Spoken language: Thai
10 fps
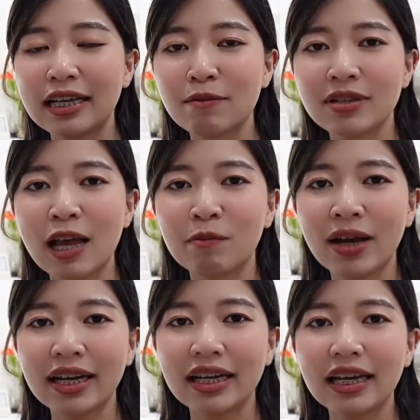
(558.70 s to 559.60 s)
ยิปซังใบ
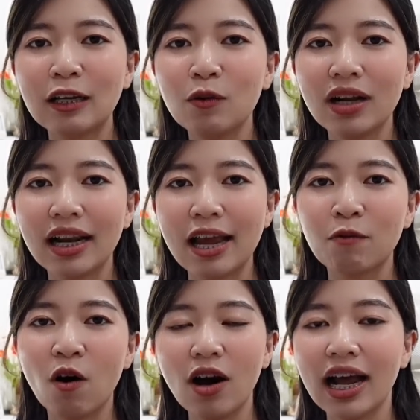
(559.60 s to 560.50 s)
นี้รุ่นอะไร
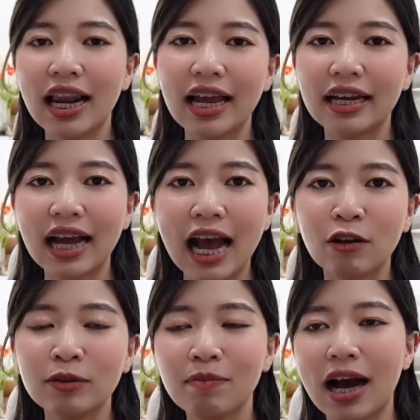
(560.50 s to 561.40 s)
วอล์กอะไร
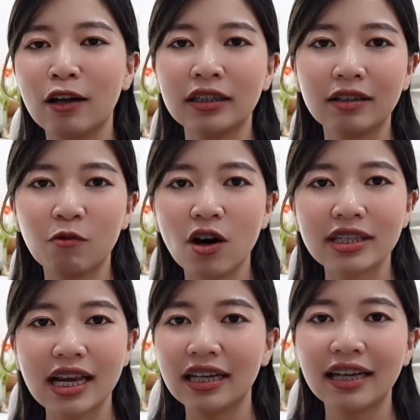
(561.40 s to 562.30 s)
9 หรือเปล่าหรือวอล์ก
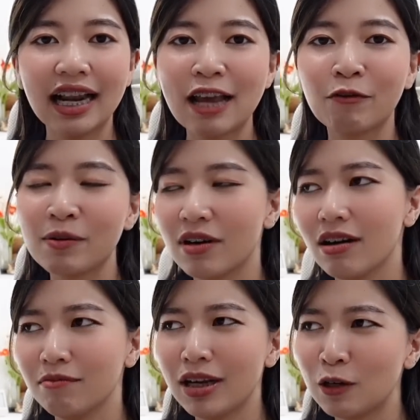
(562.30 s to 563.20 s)
เหรืออะไรฟิล์มก็
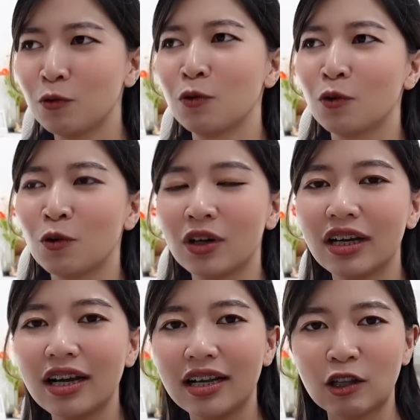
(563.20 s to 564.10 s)
ไม่รู้ทุกคน
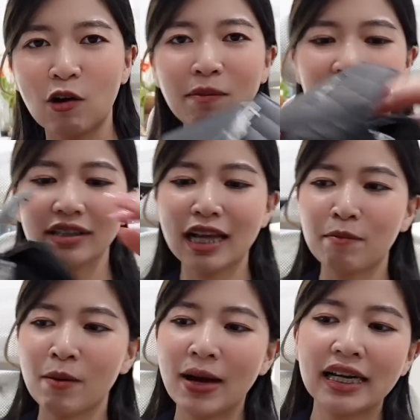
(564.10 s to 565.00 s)
แต่ว่ามันก็ใส่
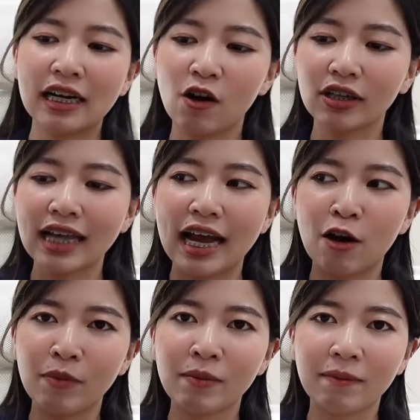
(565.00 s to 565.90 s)
ประมาณนี้แล้วก็สาย
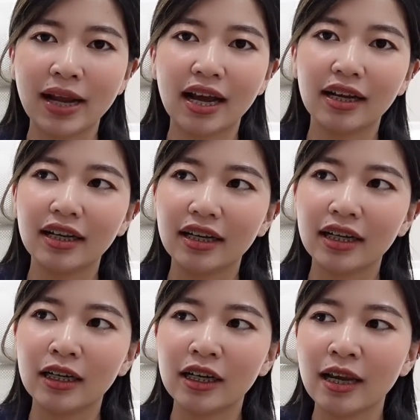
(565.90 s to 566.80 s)
เขาเป็นแบบเนี้ย
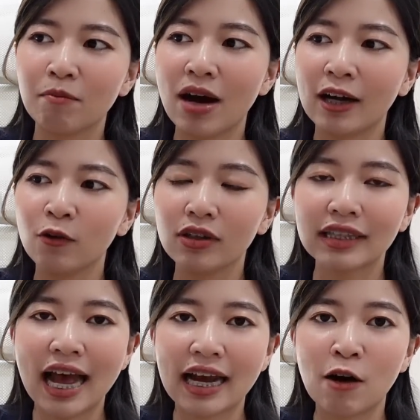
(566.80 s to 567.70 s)
เออเห็นบางรุ่น
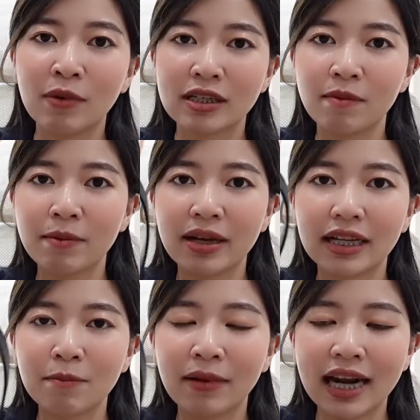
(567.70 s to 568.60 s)
สายเขามันจะไม่มี
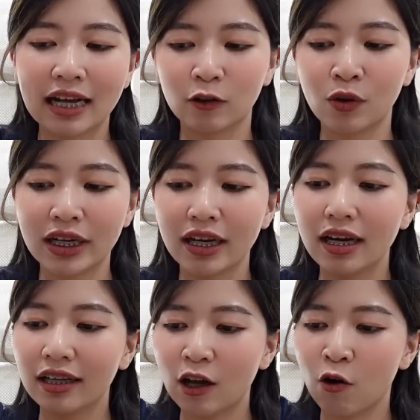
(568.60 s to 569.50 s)
ที่เป็นหนังตรงนี้
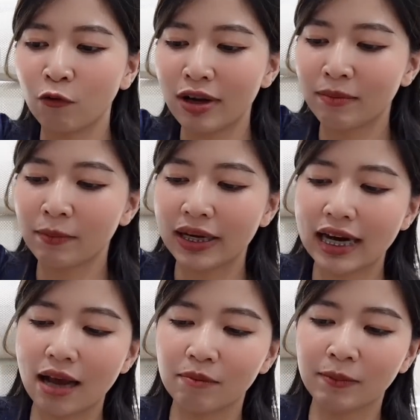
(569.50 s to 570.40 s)
แต่ของฟิล์มมันมี
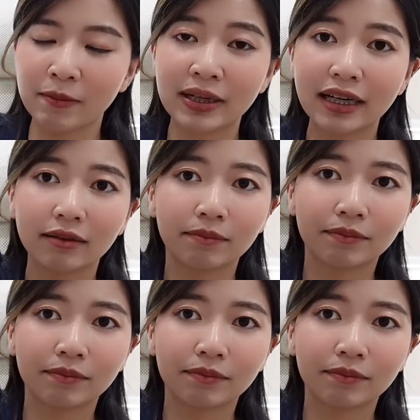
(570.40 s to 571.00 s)
นะ เป็นแบบนี้